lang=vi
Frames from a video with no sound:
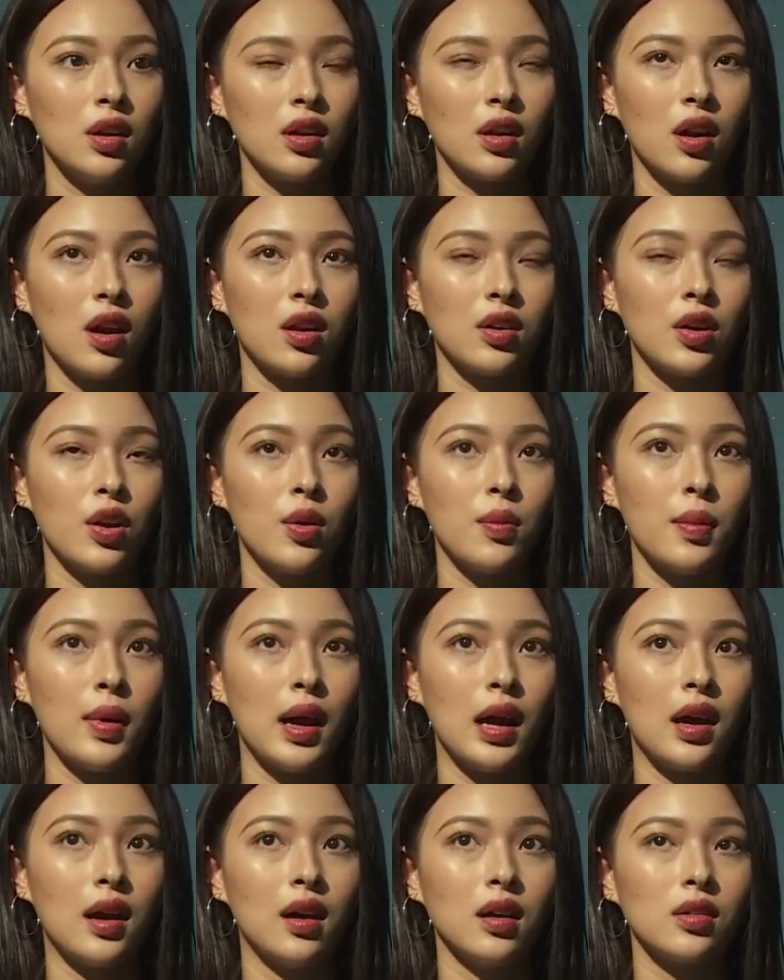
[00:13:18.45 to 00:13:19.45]
Còn nếu
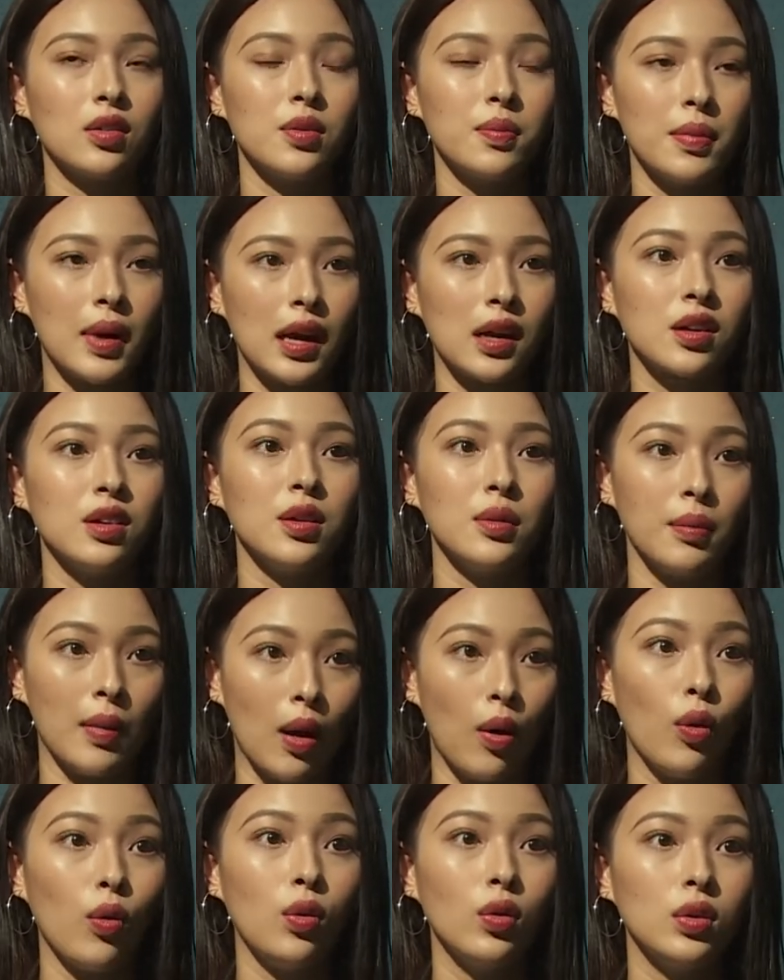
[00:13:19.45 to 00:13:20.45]
mà gương mặt người
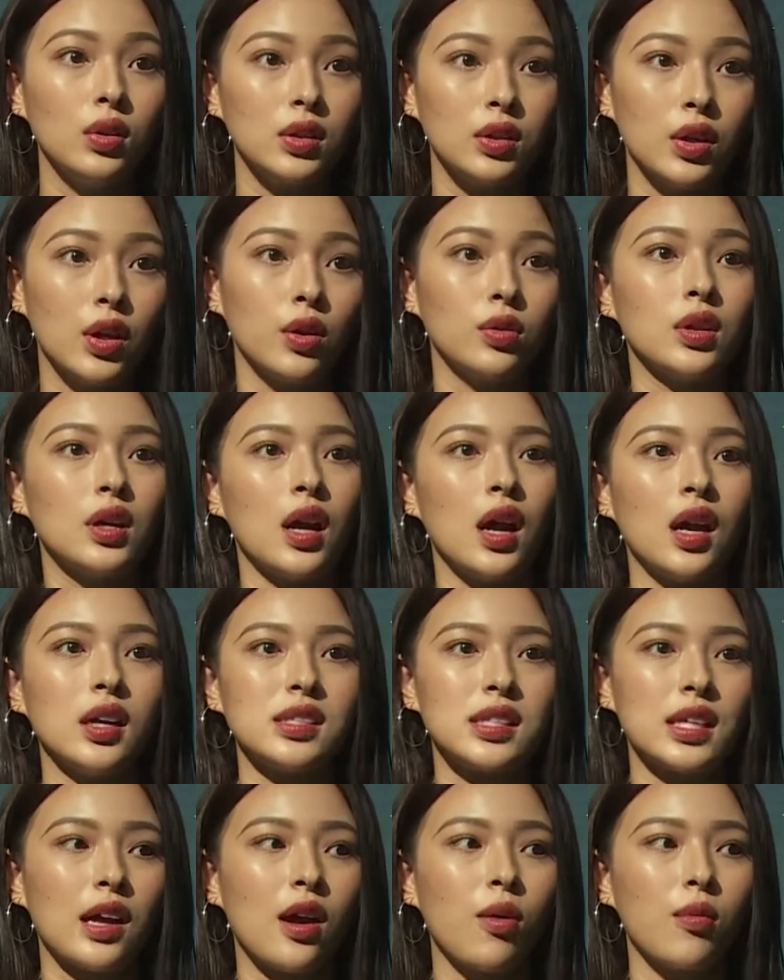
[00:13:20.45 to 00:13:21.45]
mẫu thương hiệu thì họ
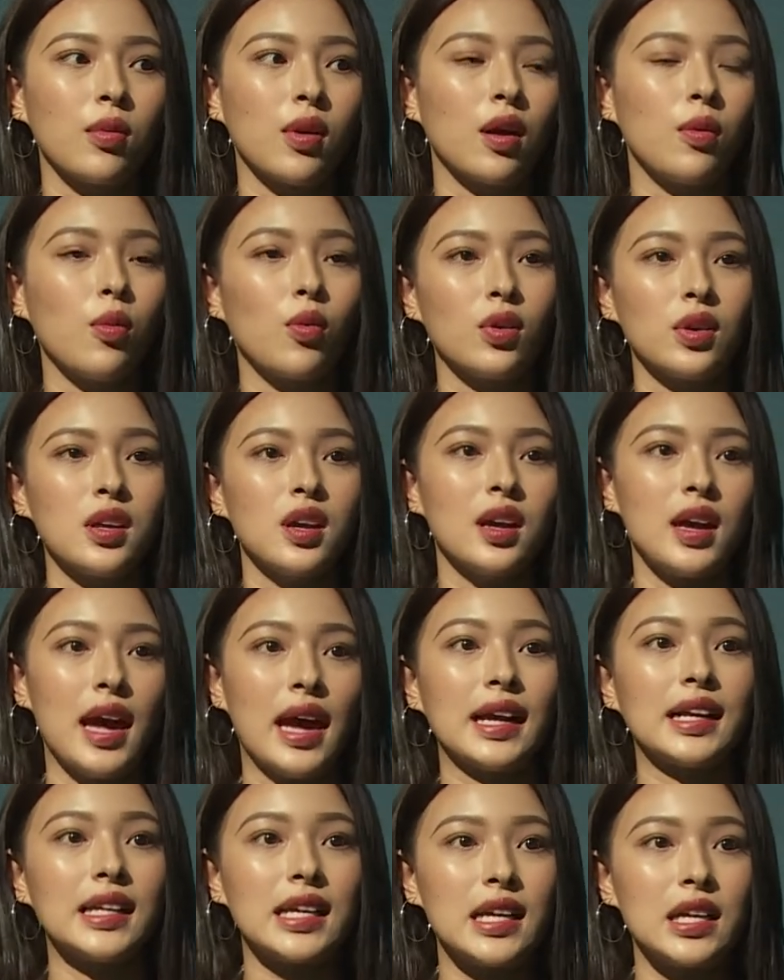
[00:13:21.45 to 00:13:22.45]
sẽ không có một cái giới
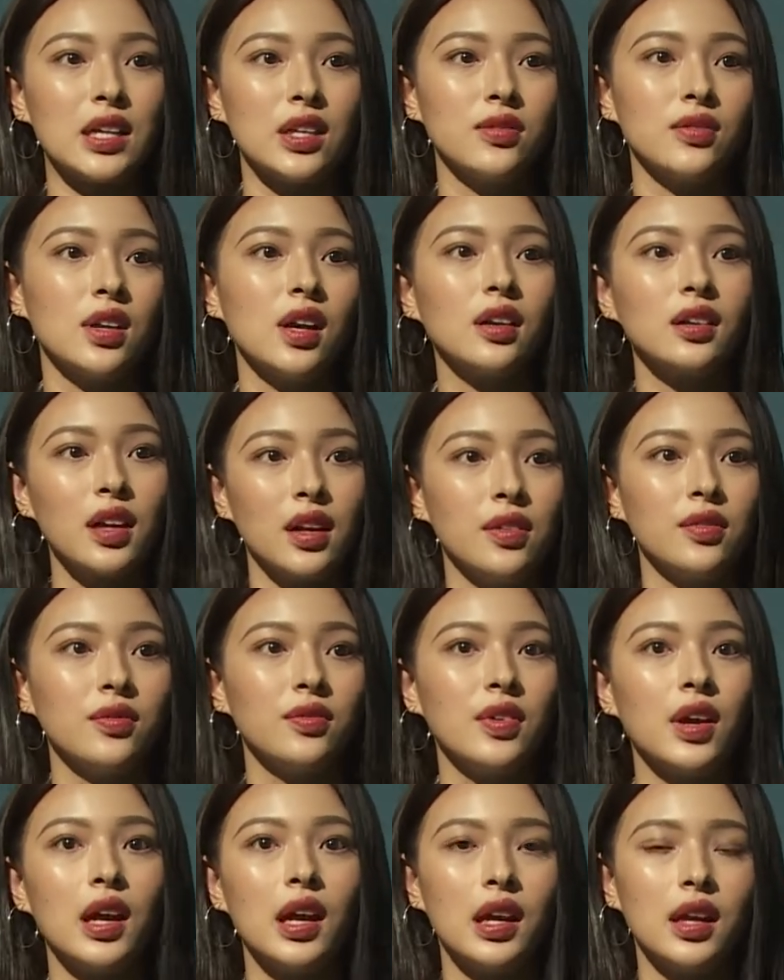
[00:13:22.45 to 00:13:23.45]
hạn gì nhất định
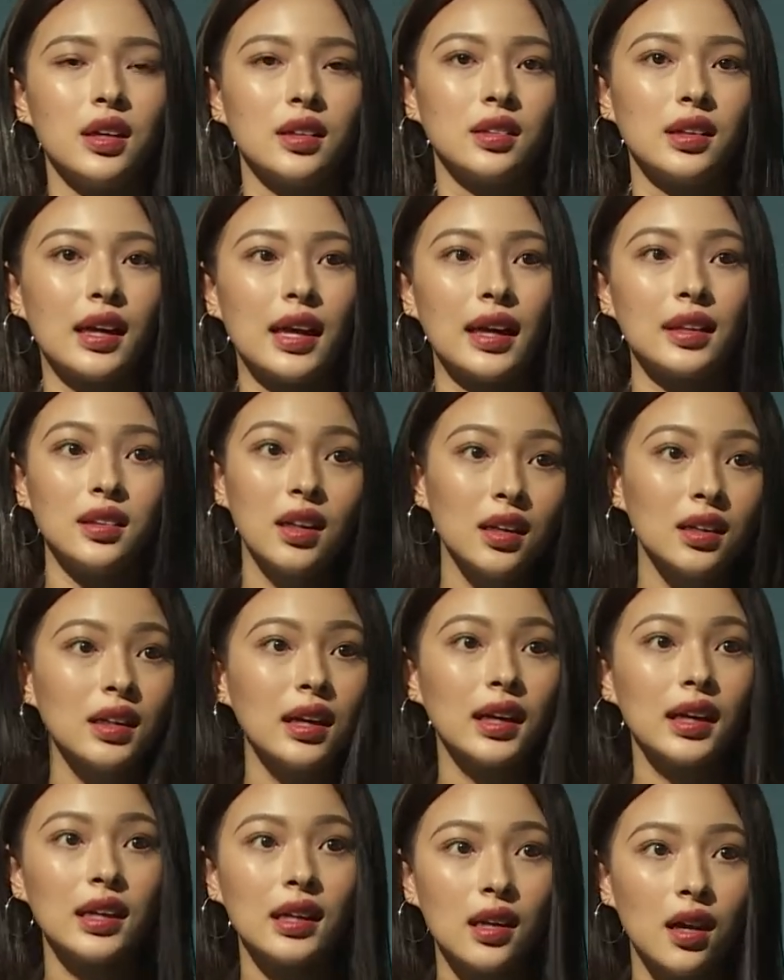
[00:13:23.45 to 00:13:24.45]
về cá tính
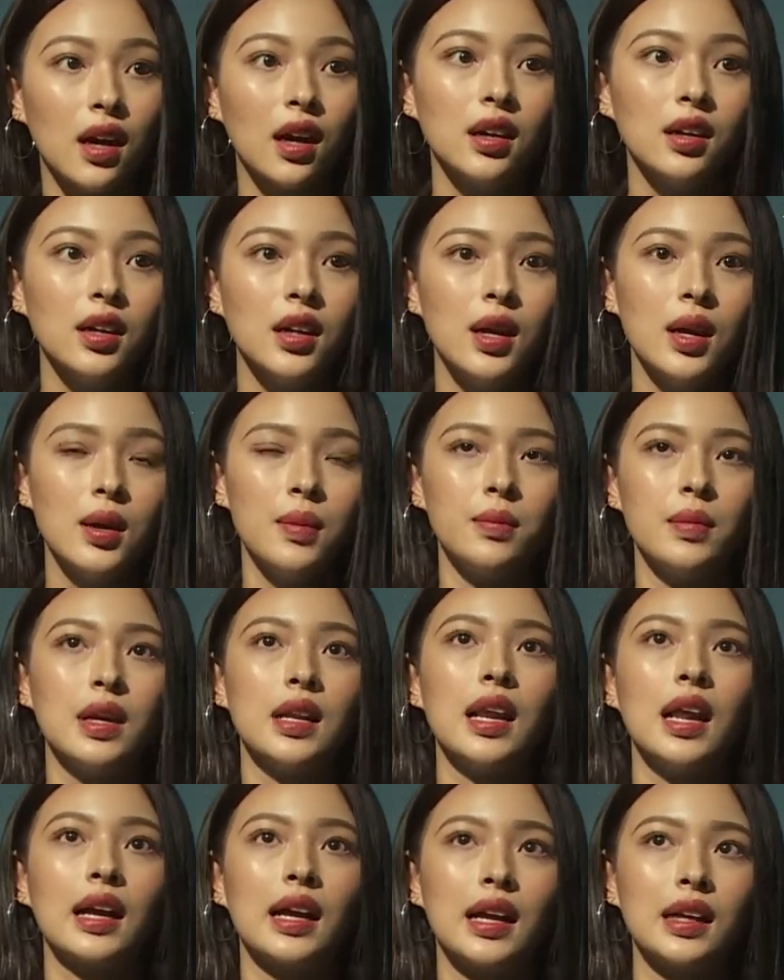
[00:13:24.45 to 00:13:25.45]
hay cái gì hết, miễn
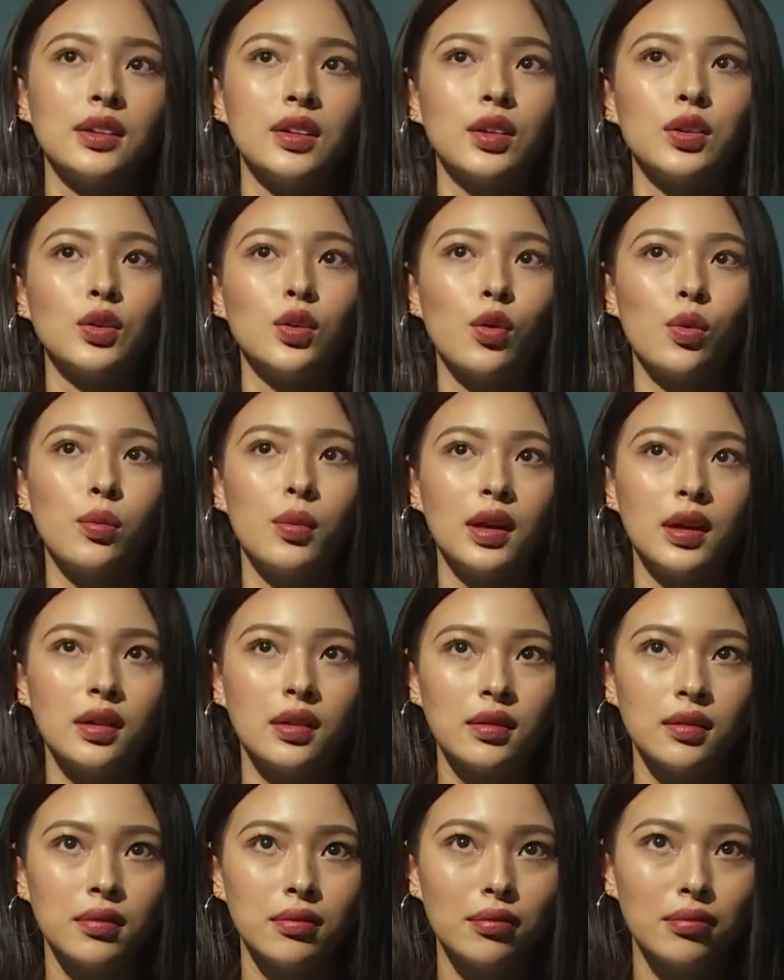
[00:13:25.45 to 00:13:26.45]
là cá tính của
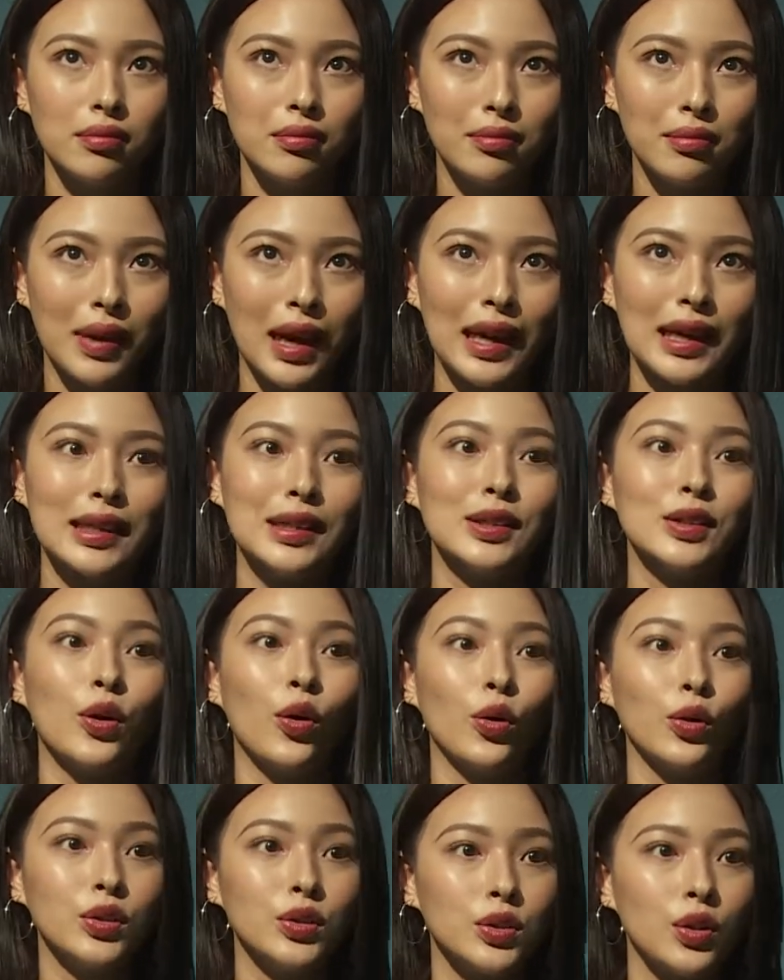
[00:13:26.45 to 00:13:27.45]
mình mạnh,
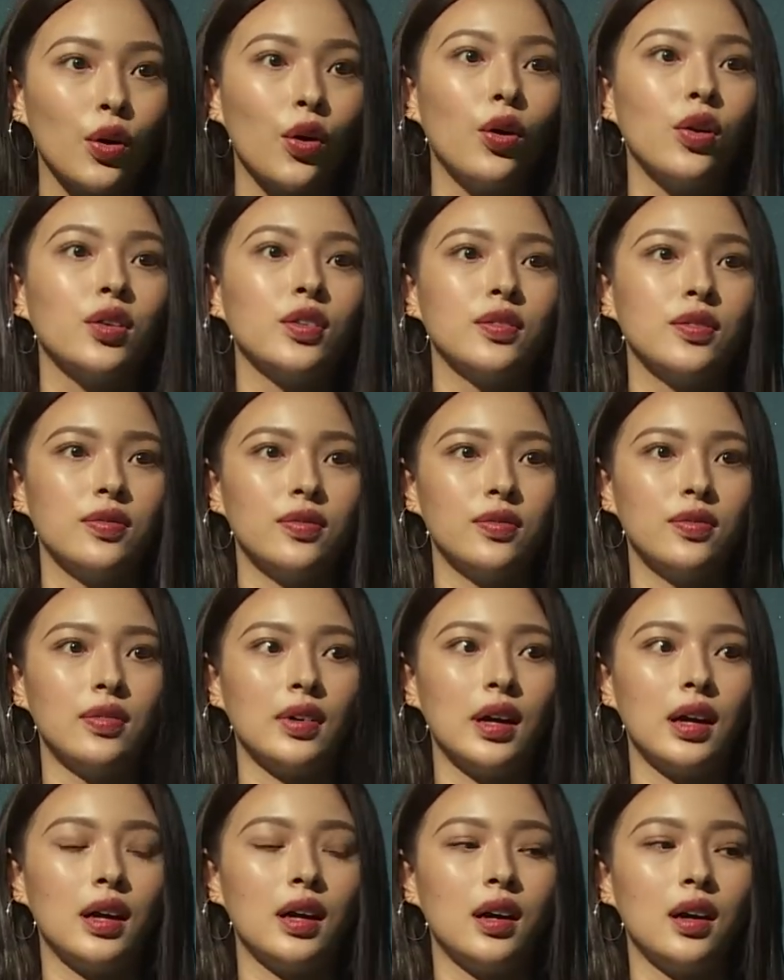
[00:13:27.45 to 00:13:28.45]
nổi trội
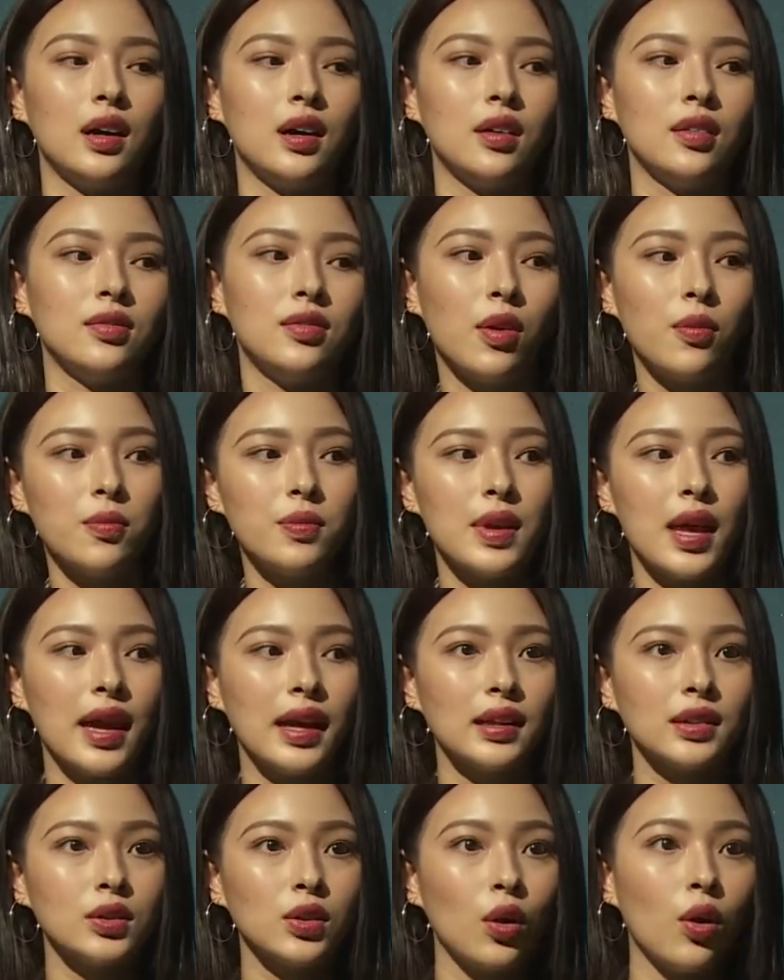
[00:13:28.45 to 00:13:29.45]
và vóc
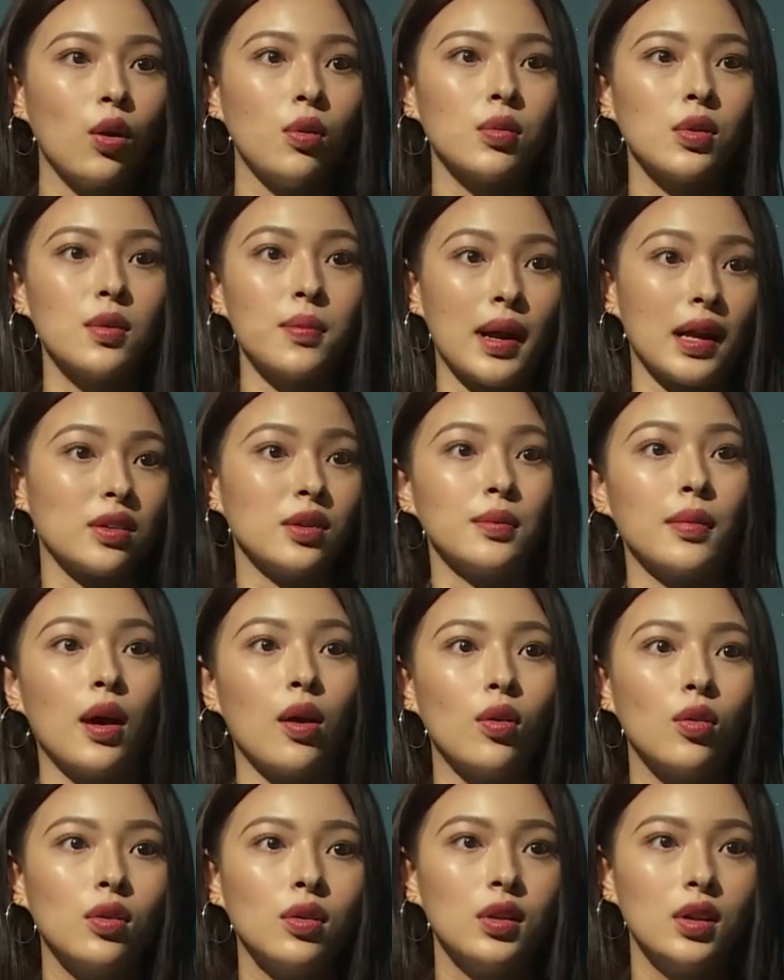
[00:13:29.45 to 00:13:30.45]
dáng tốt, gương mặt người
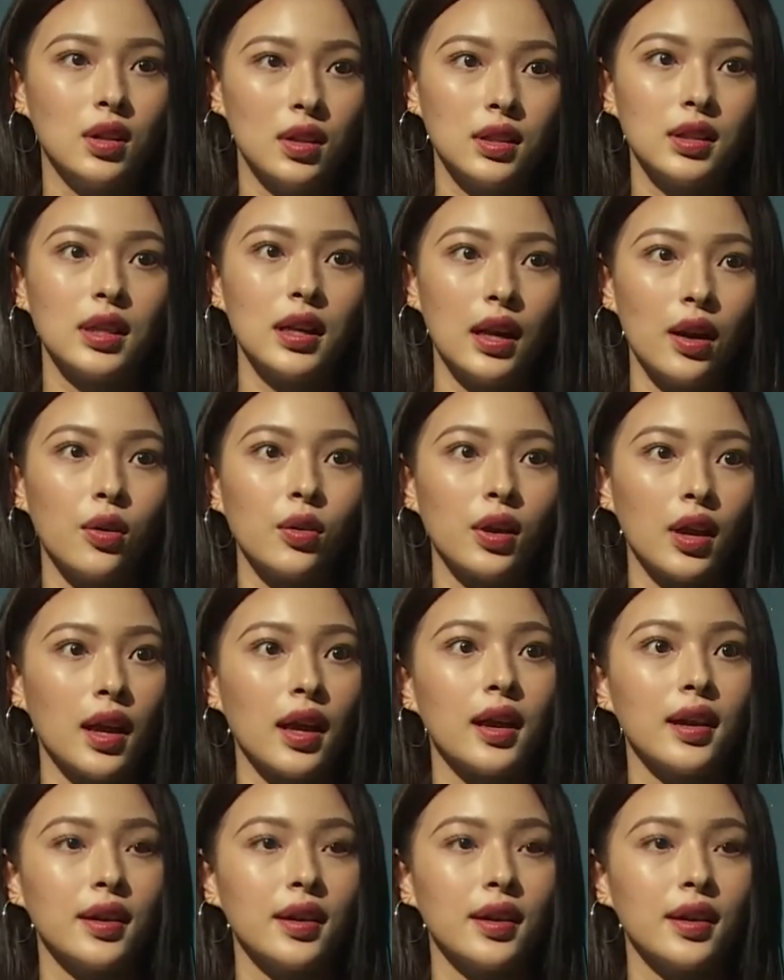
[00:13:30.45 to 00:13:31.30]
mẫu thì là ok.